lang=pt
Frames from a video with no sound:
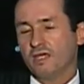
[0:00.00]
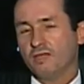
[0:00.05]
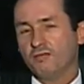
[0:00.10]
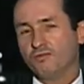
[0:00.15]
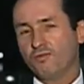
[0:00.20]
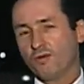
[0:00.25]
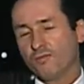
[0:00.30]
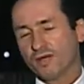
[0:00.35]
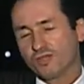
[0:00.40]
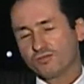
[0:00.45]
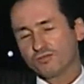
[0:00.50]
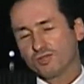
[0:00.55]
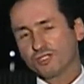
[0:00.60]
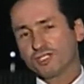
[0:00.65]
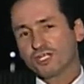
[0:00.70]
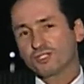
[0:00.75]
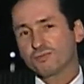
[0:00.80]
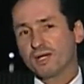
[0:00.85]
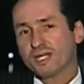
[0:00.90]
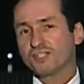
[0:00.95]

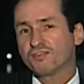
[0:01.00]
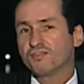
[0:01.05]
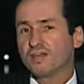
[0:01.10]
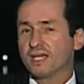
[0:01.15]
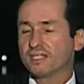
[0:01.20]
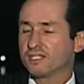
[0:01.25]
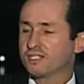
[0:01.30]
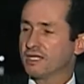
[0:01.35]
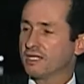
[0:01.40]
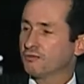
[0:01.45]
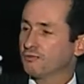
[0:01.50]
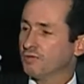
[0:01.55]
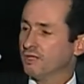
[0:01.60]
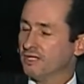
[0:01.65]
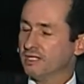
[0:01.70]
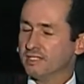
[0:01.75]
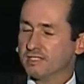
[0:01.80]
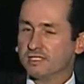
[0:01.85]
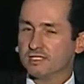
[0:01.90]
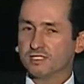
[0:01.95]
informações das mais diversas
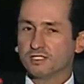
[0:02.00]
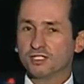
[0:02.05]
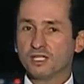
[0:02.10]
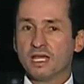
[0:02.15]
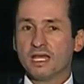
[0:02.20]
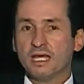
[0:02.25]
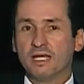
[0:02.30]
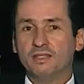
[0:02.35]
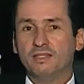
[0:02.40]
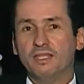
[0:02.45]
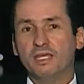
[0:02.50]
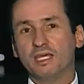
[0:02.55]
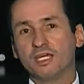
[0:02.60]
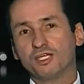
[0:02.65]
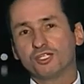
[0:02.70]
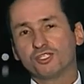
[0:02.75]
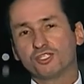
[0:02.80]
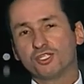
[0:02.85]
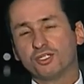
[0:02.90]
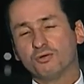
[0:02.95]
naturezas,
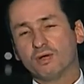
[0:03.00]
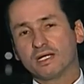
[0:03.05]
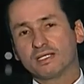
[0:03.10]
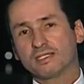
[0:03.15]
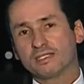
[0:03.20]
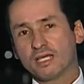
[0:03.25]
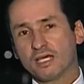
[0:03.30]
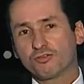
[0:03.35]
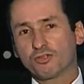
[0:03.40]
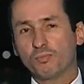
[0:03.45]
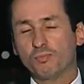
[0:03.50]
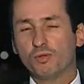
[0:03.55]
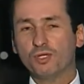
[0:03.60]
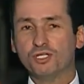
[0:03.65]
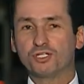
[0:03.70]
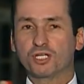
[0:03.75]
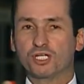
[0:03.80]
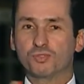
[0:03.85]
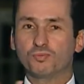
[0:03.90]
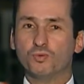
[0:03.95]
desde o acesso a
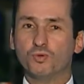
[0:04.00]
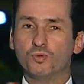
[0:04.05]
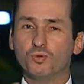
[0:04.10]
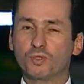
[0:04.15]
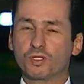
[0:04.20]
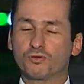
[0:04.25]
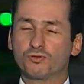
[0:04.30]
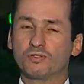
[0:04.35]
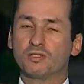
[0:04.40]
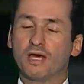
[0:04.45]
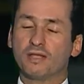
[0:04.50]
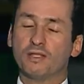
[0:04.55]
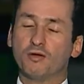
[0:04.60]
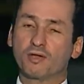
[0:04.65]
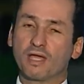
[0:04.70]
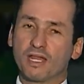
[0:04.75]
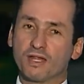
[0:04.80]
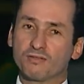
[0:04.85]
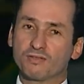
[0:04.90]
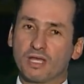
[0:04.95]
políticas públicas, o
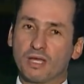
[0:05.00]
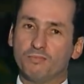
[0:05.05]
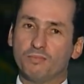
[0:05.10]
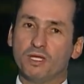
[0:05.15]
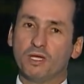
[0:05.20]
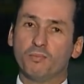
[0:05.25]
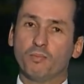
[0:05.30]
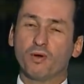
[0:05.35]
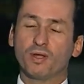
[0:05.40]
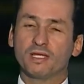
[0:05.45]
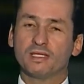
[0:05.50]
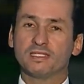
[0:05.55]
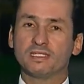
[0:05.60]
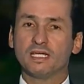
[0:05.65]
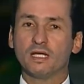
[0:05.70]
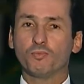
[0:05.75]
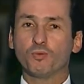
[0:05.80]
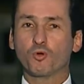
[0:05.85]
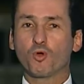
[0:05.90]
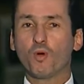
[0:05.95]
cidadão querendo saber, por
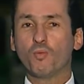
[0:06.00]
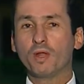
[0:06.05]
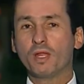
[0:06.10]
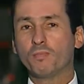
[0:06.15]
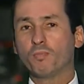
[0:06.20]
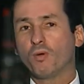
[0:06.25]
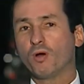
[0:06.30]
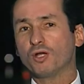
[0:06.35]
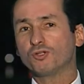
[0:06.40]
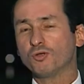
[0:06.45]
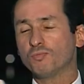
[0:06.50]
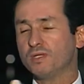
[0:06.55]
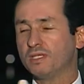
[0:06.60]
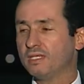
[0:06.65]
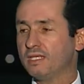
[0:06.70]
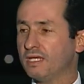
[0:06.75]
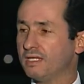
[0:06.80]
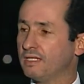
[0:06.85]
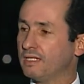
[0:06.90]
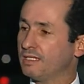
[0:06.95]
exemplo, como ele pode
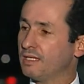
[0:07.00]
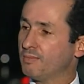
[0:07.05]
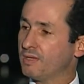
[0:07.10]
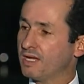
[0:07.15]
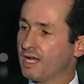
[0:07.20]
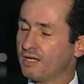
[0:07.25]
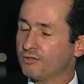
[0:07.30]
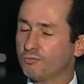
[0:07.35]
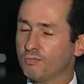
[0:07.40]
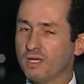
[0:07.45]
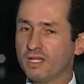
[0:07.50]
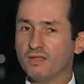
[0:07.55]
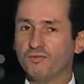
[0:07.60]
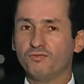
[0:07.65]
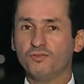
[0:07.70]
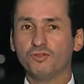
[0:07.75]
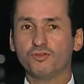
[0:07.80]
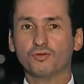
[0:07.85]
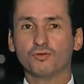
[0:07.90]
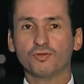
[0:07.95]
obter determinado
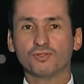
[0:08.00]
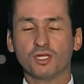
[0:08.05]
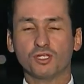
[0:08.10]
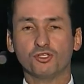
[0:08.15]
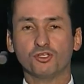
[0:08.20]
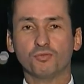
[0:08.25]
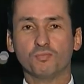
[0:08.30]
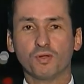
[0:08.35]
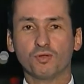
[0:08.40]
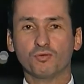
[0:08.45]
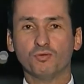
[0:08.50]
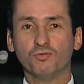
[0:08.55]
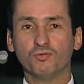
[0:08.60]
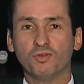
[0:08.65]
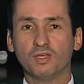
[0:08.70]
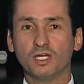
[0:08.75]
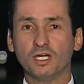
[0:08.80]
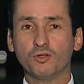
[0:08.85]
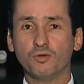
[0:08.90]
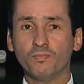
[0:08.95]
benefício concedido pelo
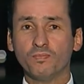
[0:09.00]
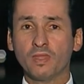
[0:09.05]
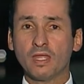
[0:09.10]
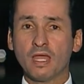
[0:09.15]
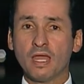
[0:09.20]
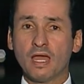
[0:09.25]
governo,